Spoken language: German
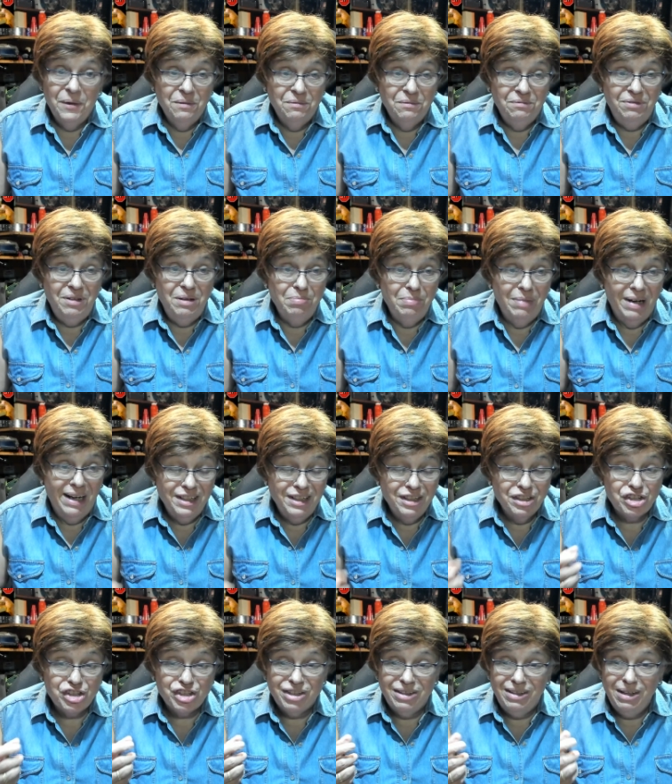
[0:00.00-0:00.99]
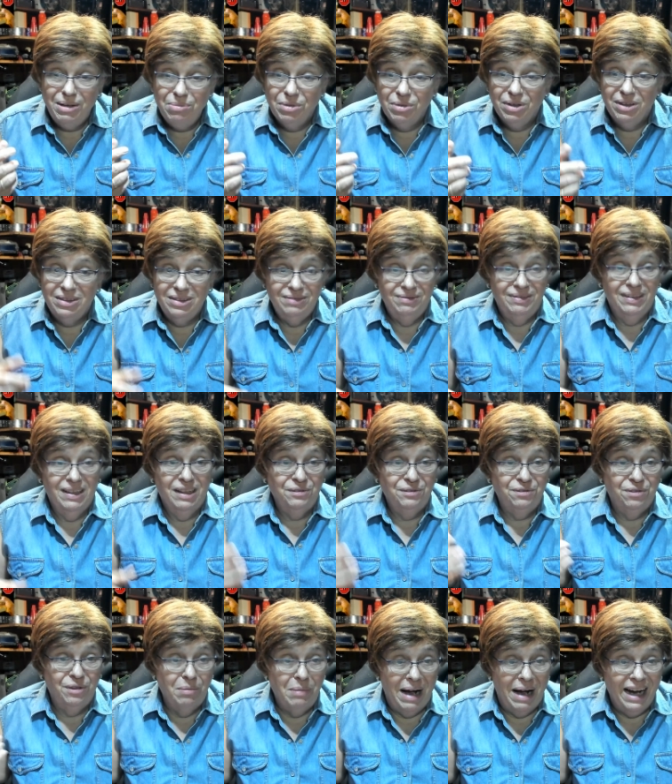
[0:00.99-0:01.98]
wie meine Stimme, weil das
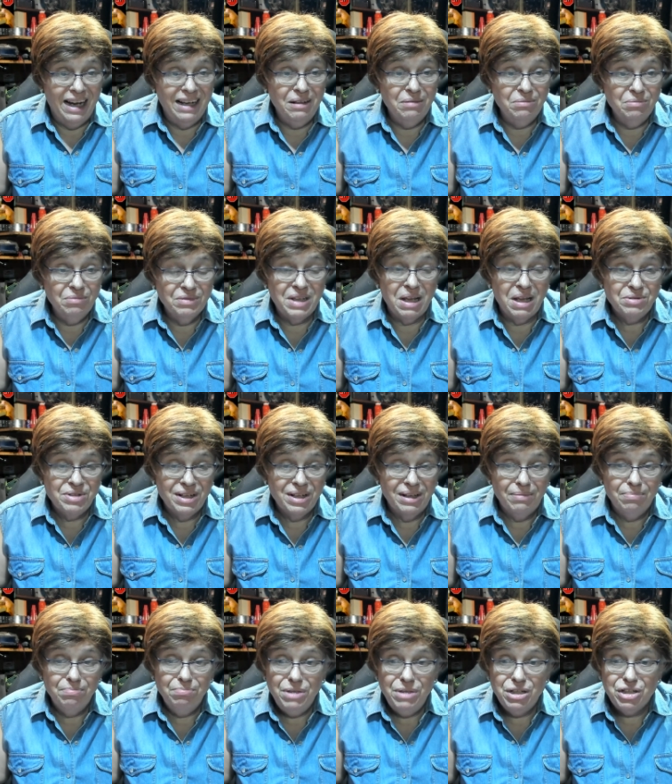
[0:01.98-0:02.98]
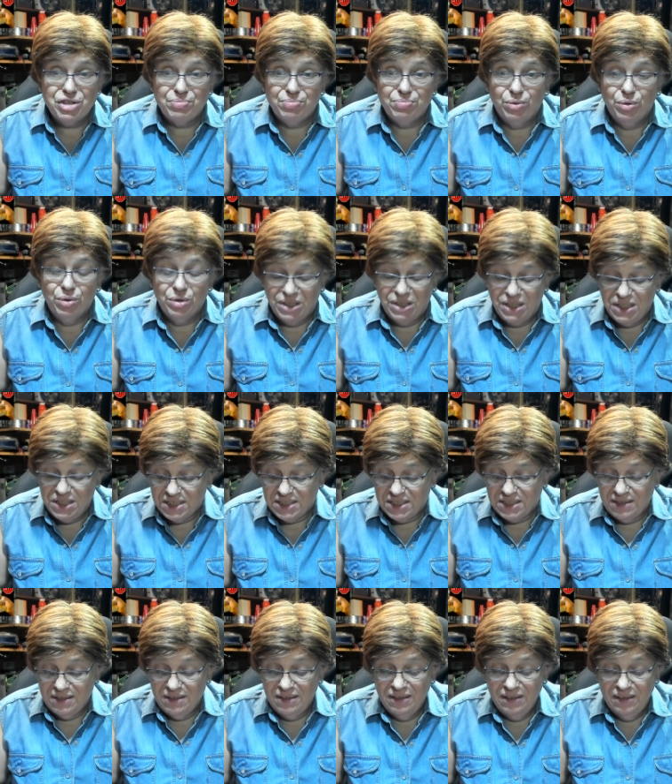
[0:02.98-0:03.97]
vom einem derselben Mischpult
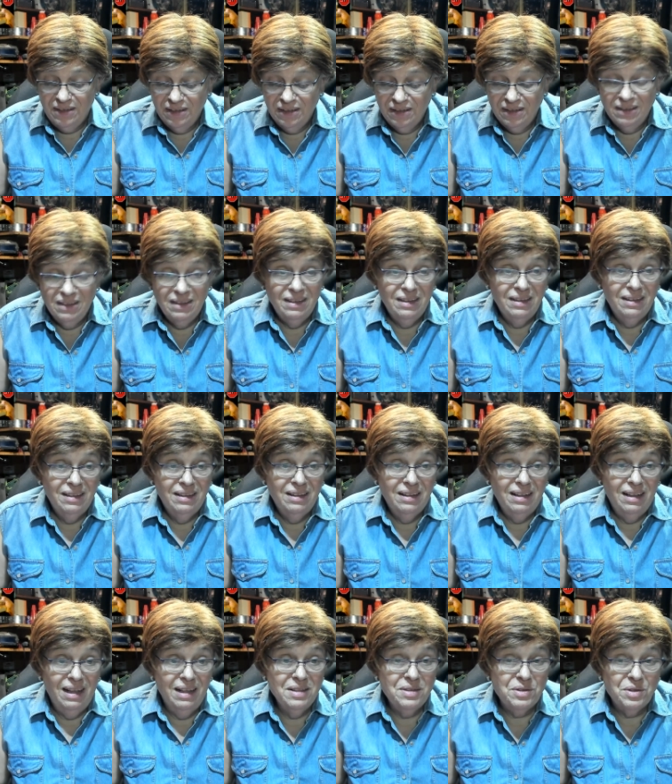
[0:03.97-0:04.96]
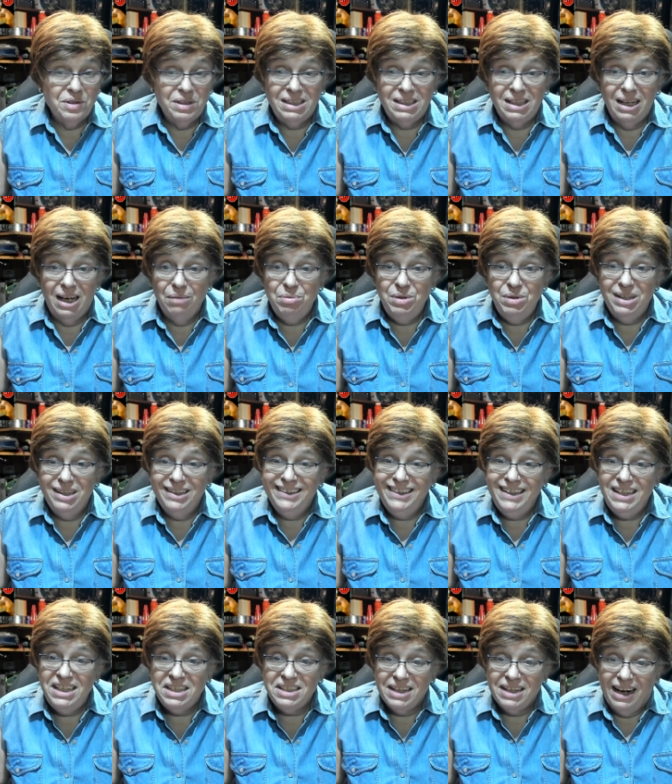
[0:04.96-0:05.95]
ist. Also ich habe hier
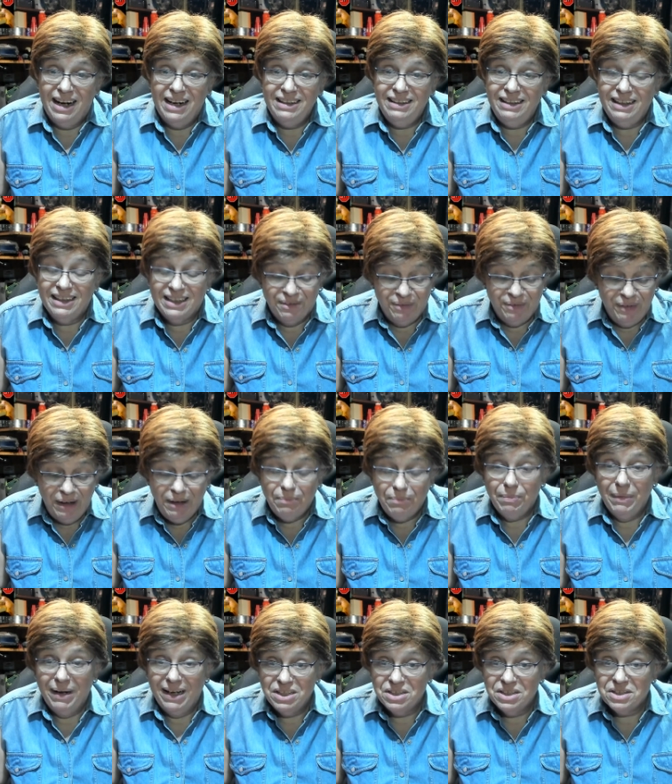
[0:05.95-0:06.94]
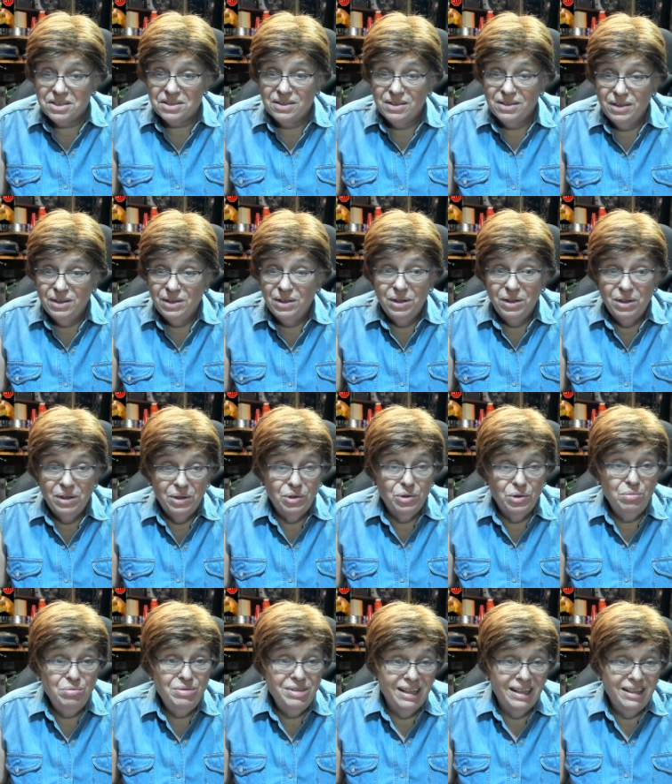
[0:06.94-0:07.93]
nicht ein Equipment,
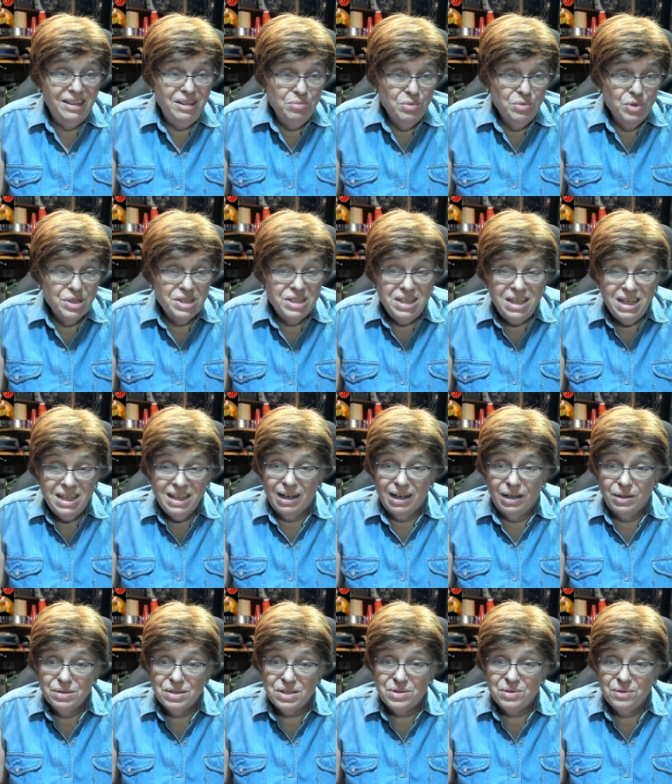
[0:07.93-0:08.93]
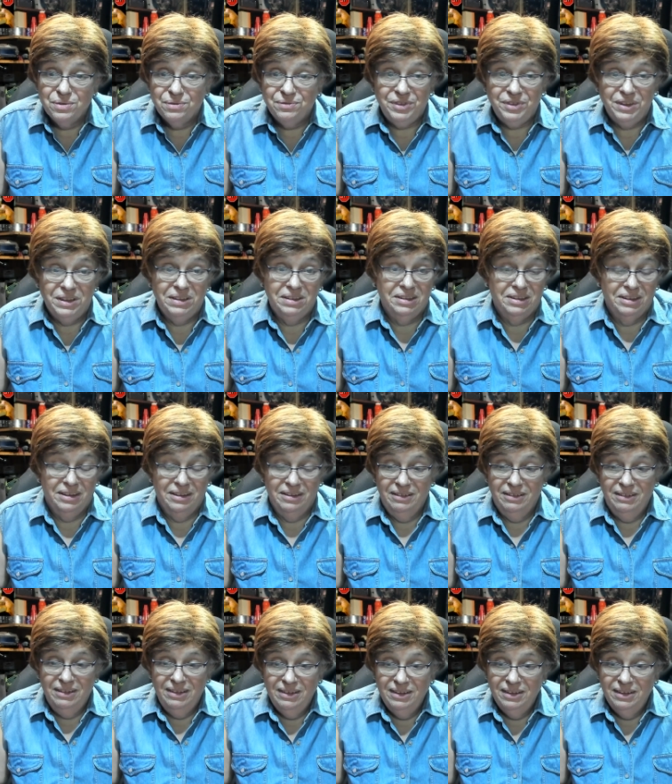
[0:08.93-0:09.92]
um da die Musik rauszufiltern.
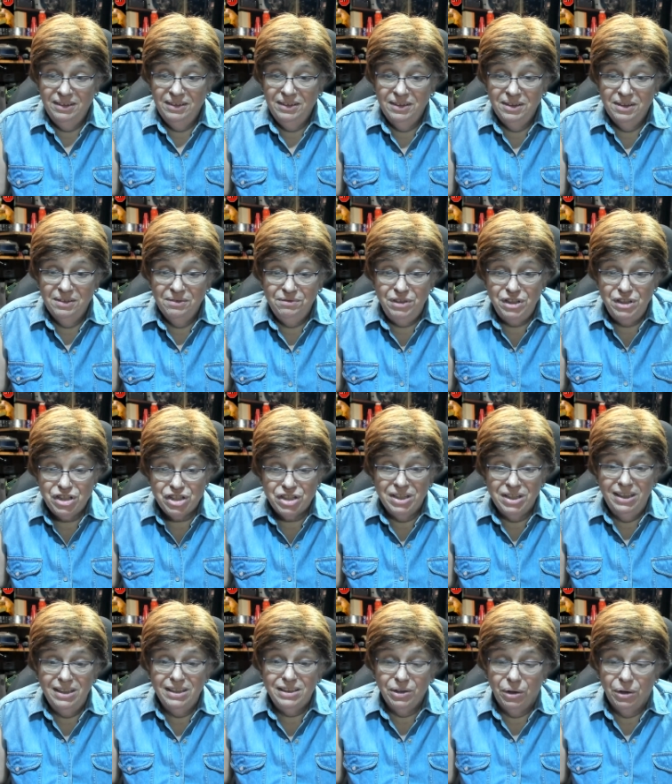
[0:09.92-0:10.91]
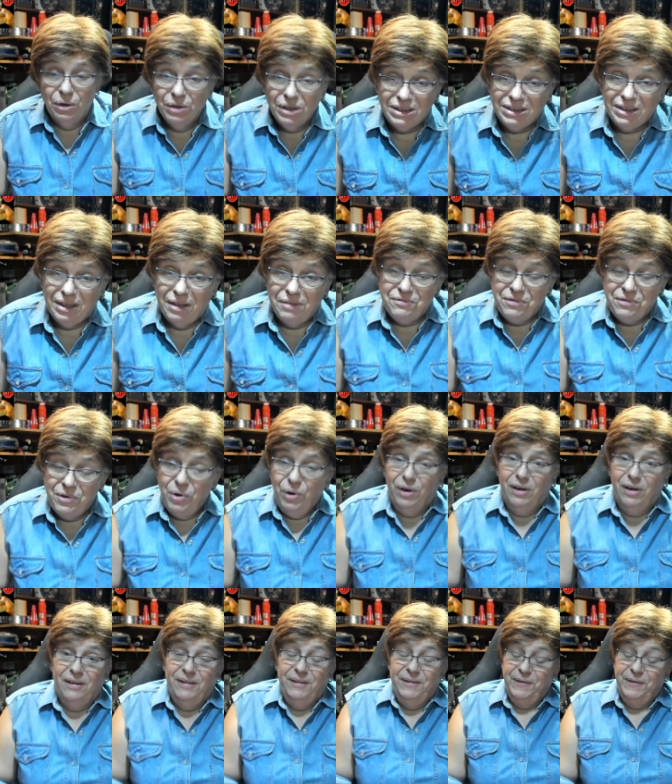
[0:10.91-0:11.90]
Wie stellt ihr euch das
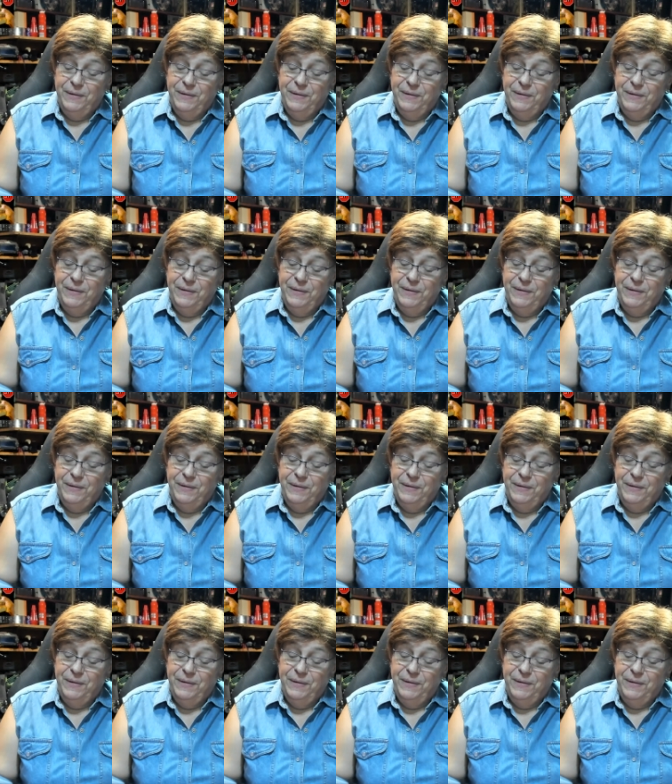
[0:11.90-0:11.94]
vor?